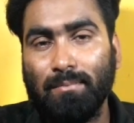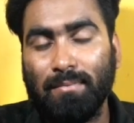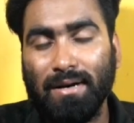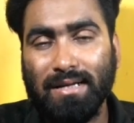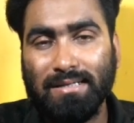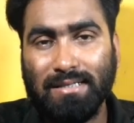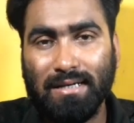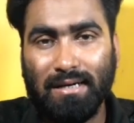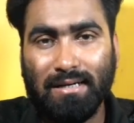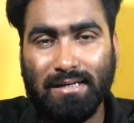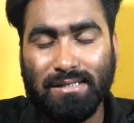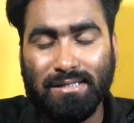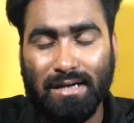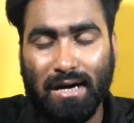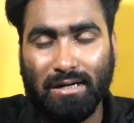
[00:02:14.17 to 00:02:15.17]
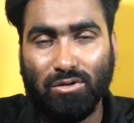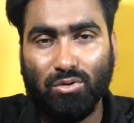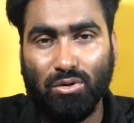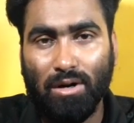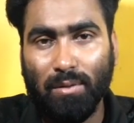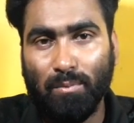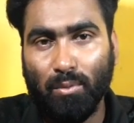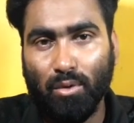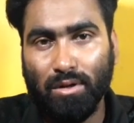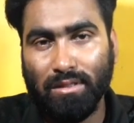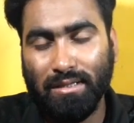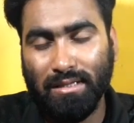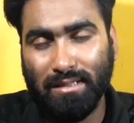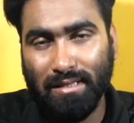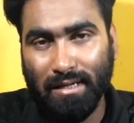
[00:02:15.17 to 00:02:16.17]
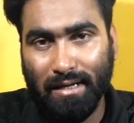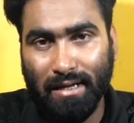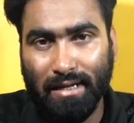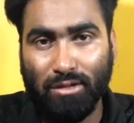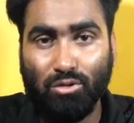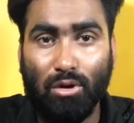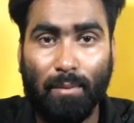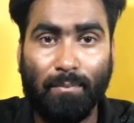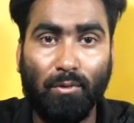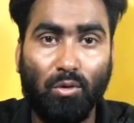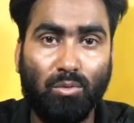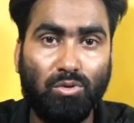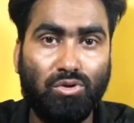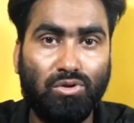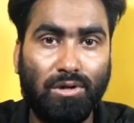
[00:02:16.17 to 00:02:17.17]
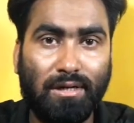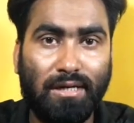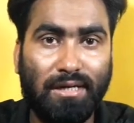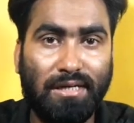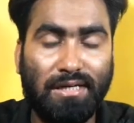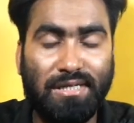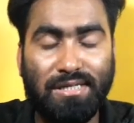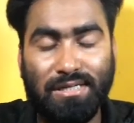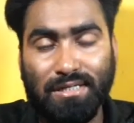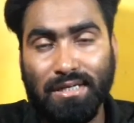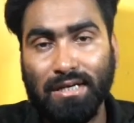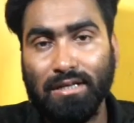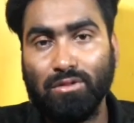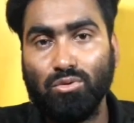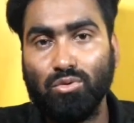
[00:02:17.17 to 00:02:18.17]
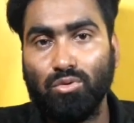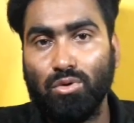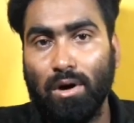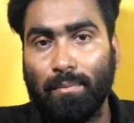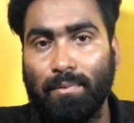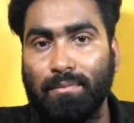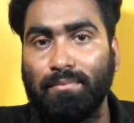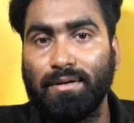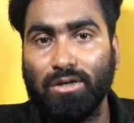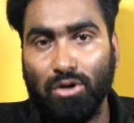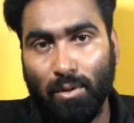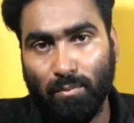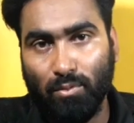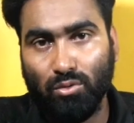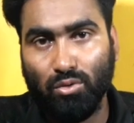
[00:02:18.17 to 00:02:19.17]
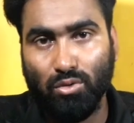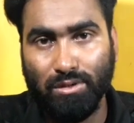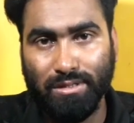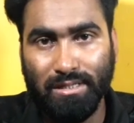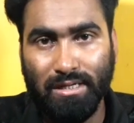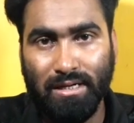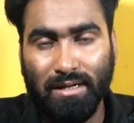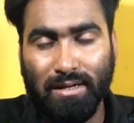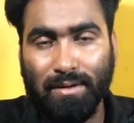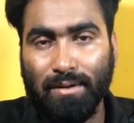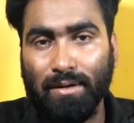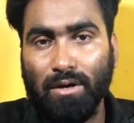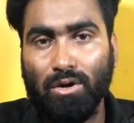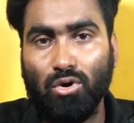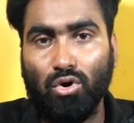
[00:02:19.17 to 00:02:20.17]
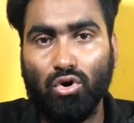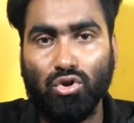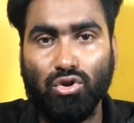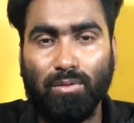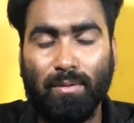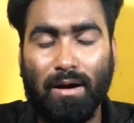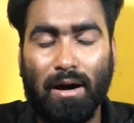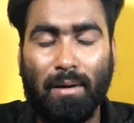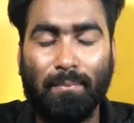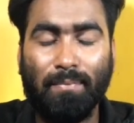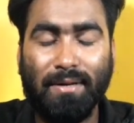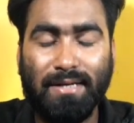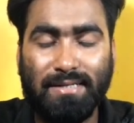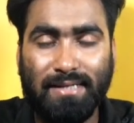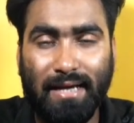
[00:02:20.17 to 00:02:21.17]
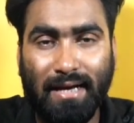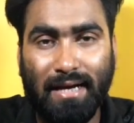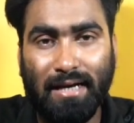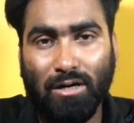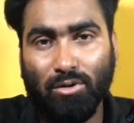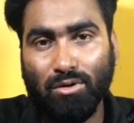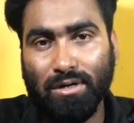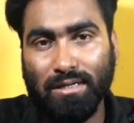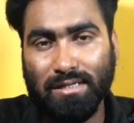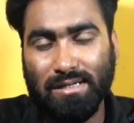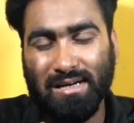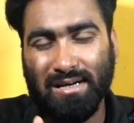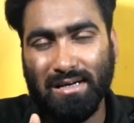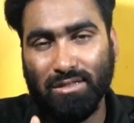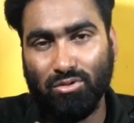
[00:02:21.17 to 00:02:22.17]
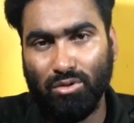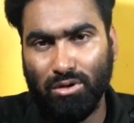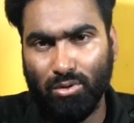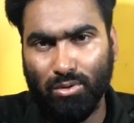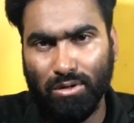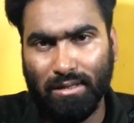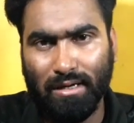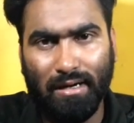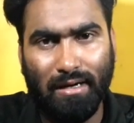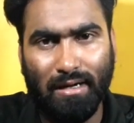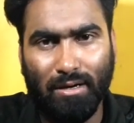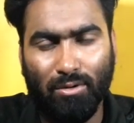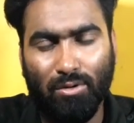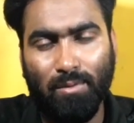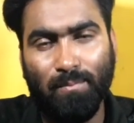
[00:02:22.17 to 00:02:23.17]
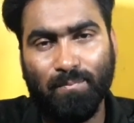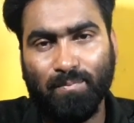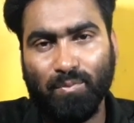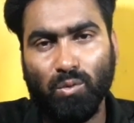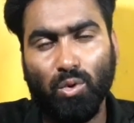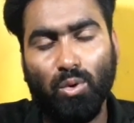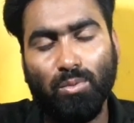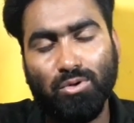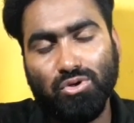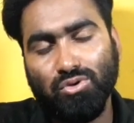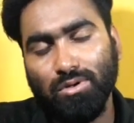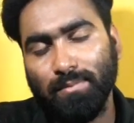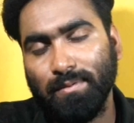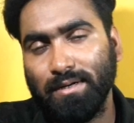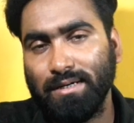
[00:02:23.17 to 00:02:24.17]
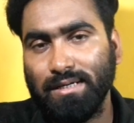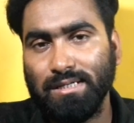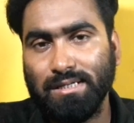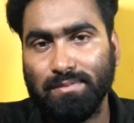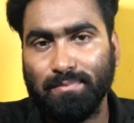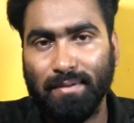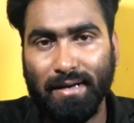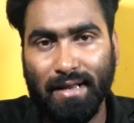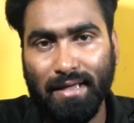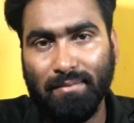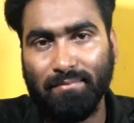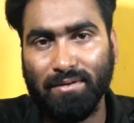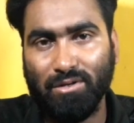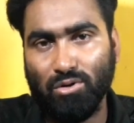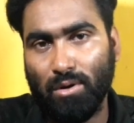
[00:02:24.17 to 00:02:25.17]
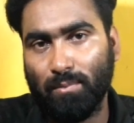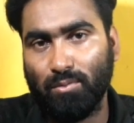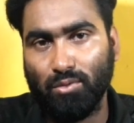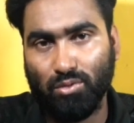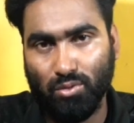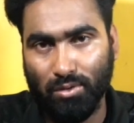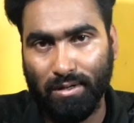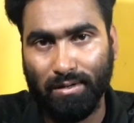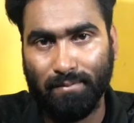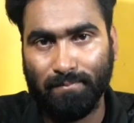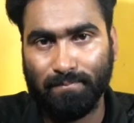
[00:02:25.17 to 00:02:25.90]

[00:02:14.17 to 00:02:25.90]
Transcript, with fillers: মানে চ্যানেলটা স্টার্ট করার পরের দিন থেকে কিন্তু আপনি অবশ্যই একটি নিশ নিয়ে কিন্তু আপনি ভিডিও আপলোড করছেন হয়তো বা আপনি যেই ক্যাটাগরি চ্যানেলটা তৈরি করে থাকেন না কেন অবশ্যই আপনি নিশ মেনেই ভিডিও আপলোড করেন